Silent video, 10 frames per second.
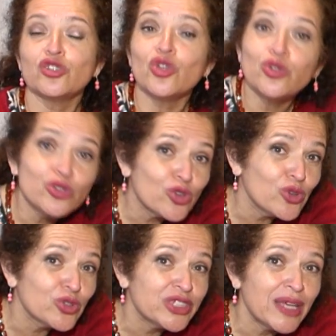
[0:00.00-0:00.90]
Todos
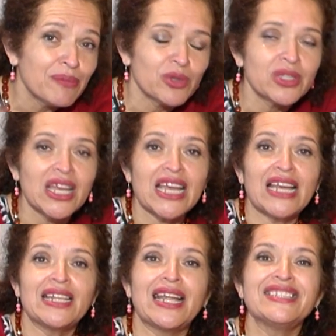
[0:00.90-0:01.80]
conocemos
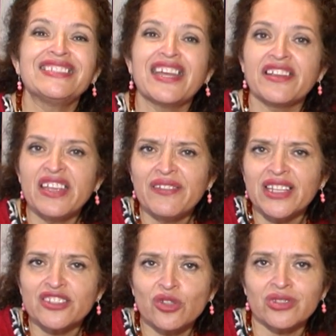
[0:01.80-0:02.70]
las
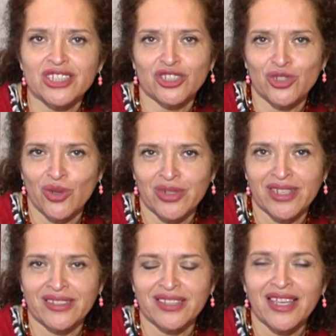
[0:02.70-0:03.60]
terribles
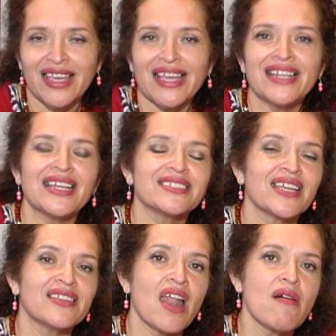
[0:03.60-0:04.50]
condiciones en las
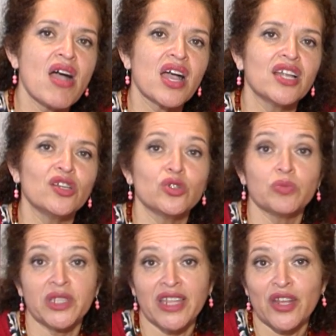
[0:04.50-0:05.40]
que trabajan los
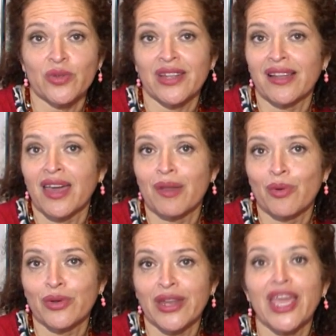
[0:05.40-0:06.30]
mineros del
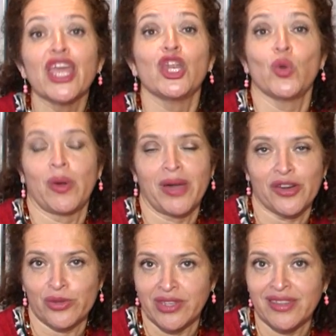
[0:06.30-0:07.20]
carbón en Nueva
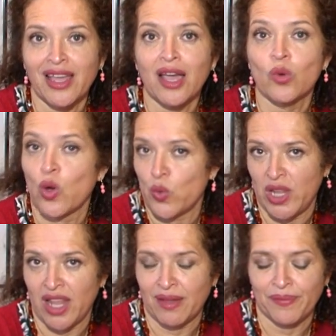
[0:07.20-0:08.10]
Rosita, Coahuila.